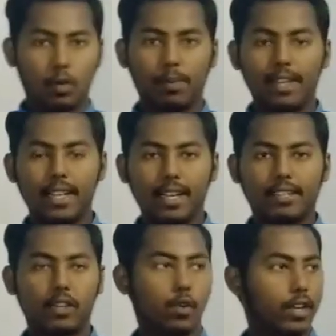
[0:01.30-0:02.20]
उम्मीद है
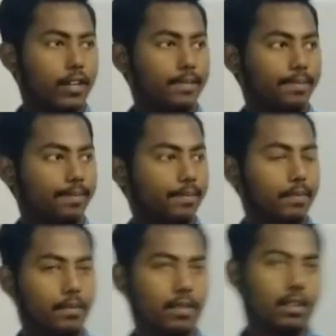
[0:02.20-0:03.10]
अच्छे होंगे
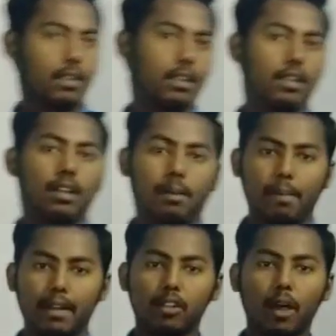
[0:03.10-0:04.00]

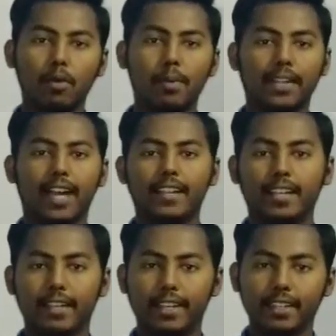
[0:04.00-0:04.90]
मैंने तो आपको बताया
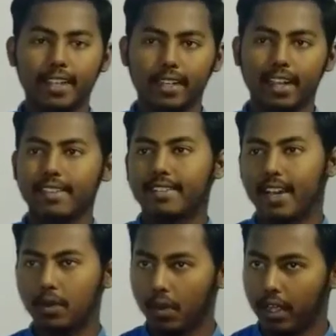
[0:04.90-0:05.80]
था कि टेंथ का क्लास
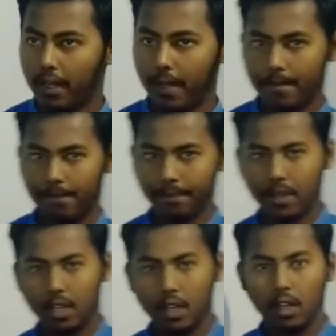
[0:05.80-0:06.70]
स्टार्ट हो गया है
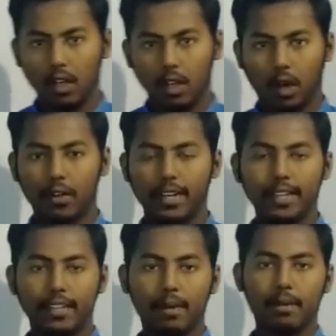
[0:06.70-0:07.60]
और
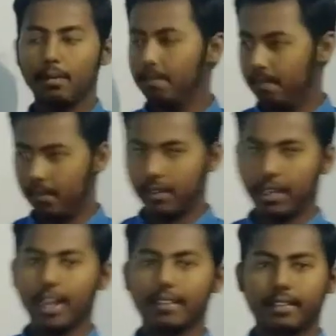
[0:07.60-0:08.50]
टेंथ का
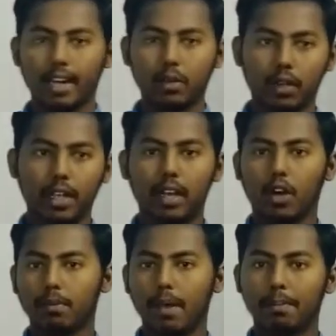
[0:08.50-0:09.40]
क्लास स्टार्ट हो गया
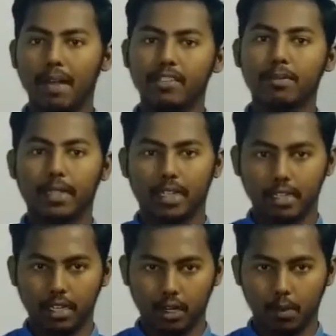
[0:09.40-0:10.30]
और मैं अब बेसिक्स
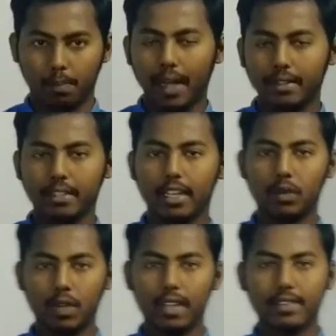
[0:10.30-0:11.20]
बताने जा रहा हूँ पाँच दिन का
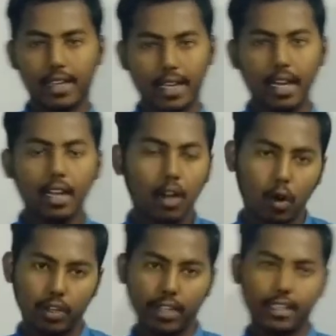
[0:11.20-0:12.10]
जो क्लास चलेगा
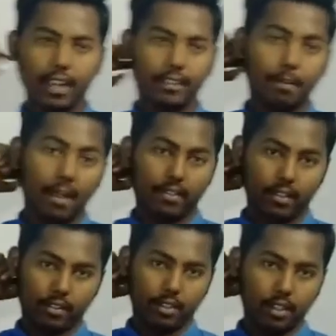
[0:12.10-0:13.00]
और टेंथ क्लास का
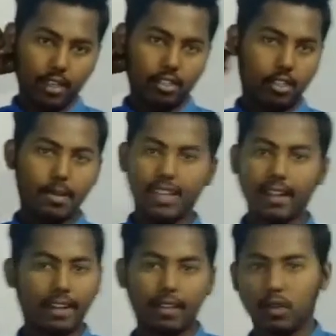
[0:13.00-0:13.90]
बेसिक्स जिसमें
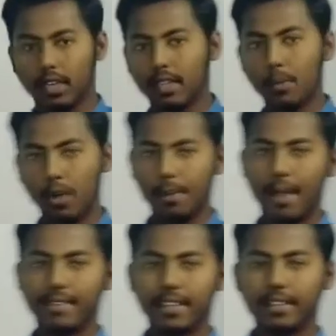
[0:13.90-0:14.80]
चार क्लास तो ख़त्म हो गया
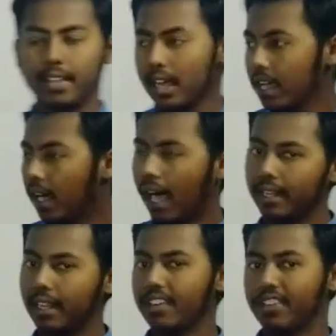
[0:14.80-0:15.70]
बेसिक्स का
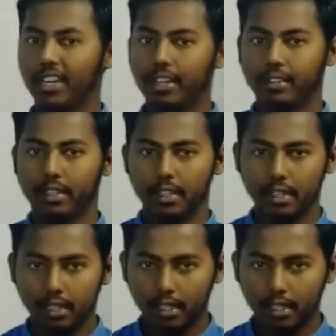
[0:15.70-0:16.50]
आज लास्ट क्लास है